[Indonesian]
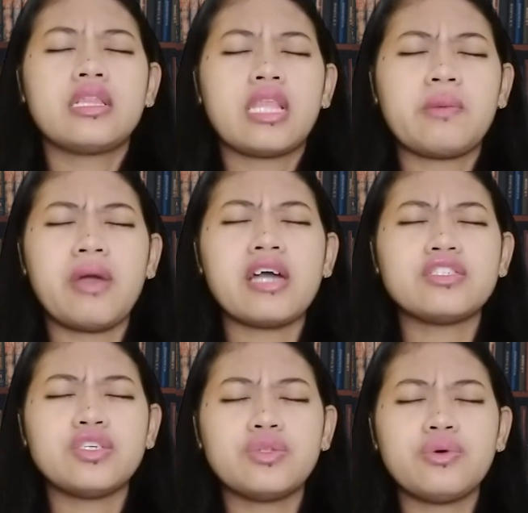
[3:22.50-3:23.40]
Terima
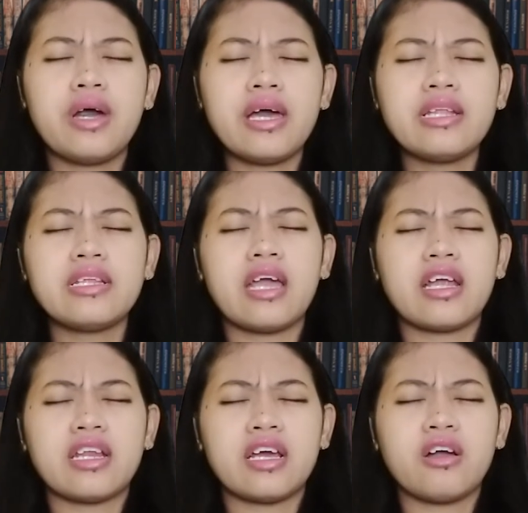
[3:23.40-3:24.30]
kasih Tuhan
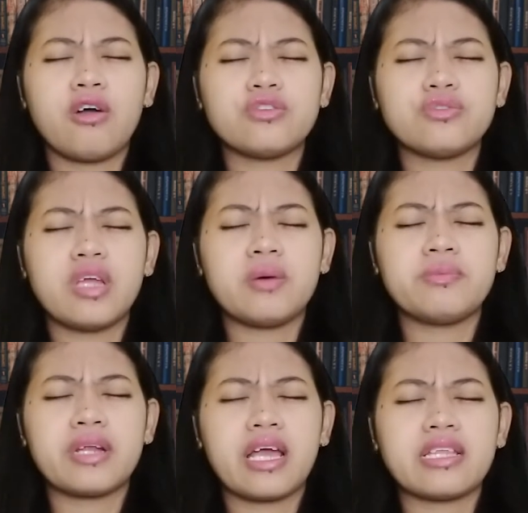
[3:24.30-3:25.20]
karena Engkau sudah
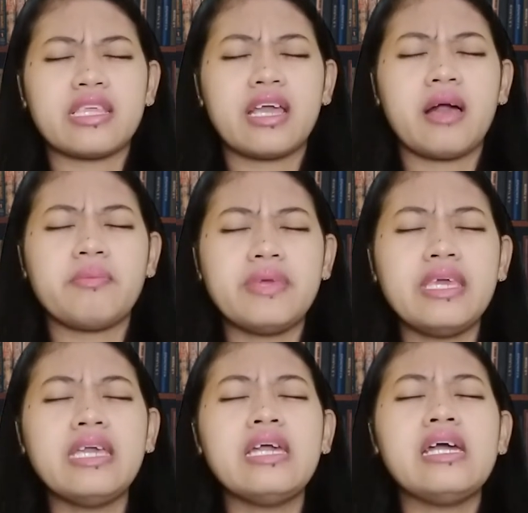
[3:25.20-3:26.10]
memberkati
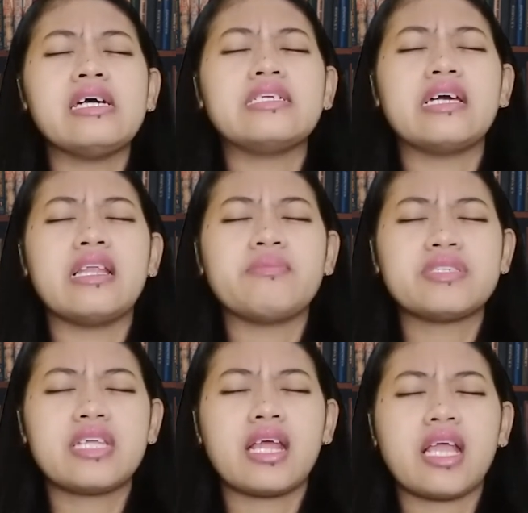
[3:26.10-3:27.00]
kami dalam
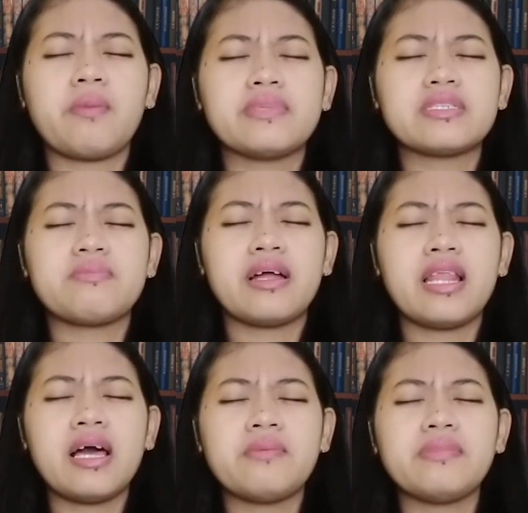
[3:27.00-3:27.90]
istirahat kami
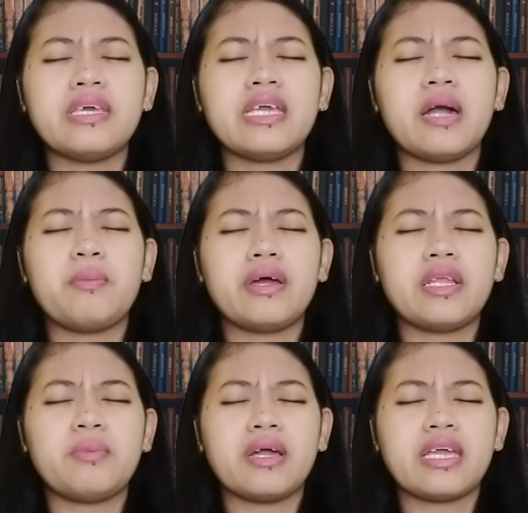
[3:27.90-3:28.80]
semalam hingga
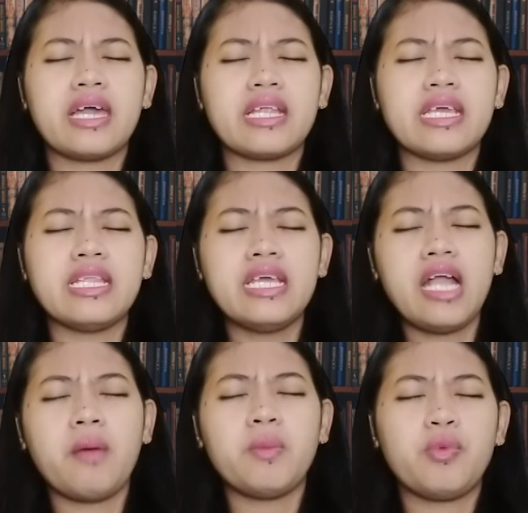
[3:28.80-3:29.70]
pada pagi hari ini
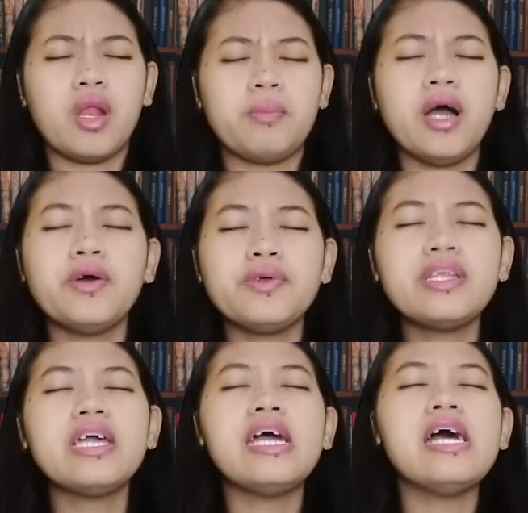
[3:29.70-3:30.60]
kami boleh bangun
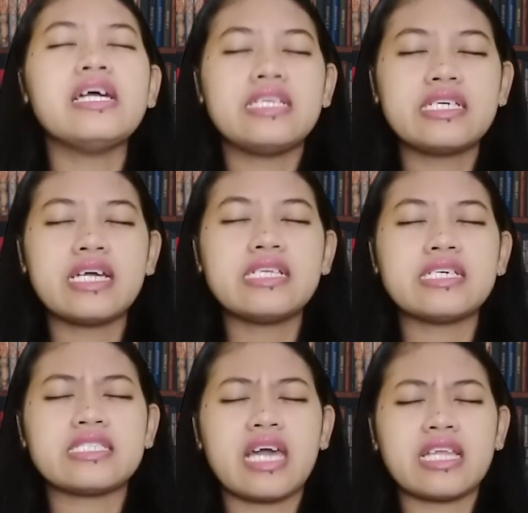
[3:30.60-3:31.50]
dengan
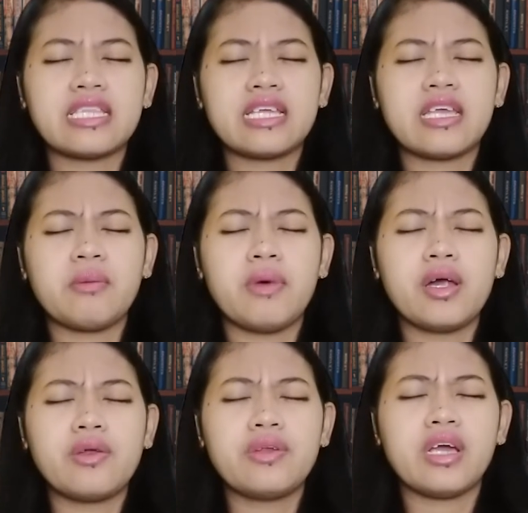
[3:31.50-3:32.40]
kesehatan yang
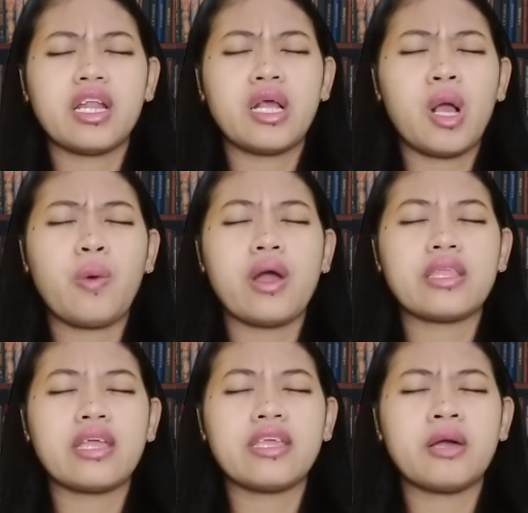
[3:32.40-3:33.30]
baru, dengan
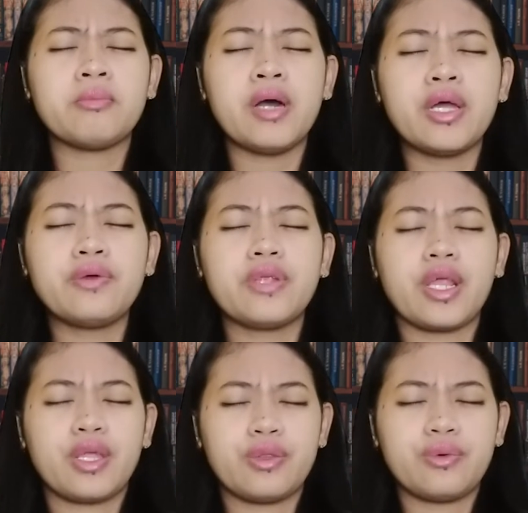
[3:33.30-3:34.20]
kekuatan yang baru
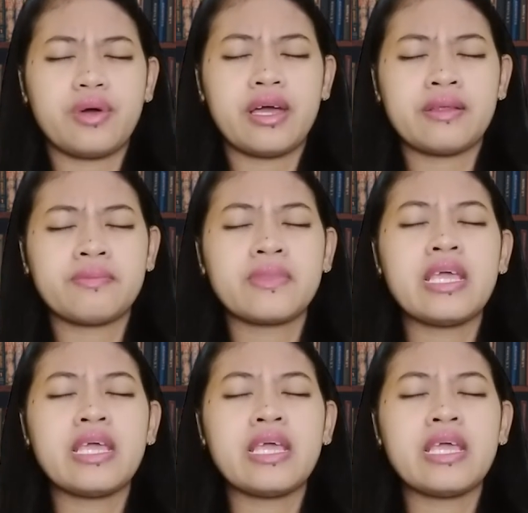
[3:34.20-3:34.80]
dari Tuhan.